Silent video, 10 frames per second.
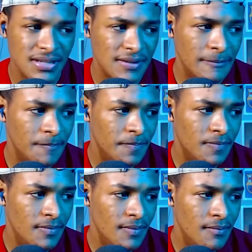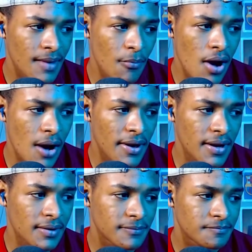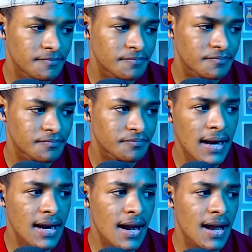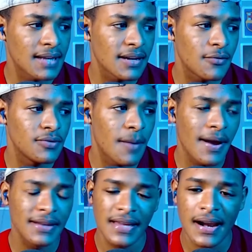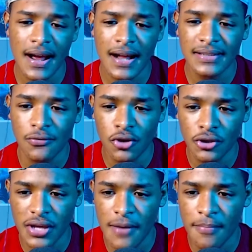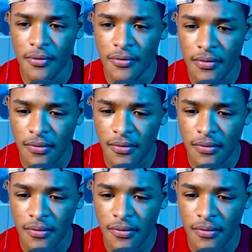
Des. Vamos a ver. Arranca la segunda parte, arranca el segundo tiempo.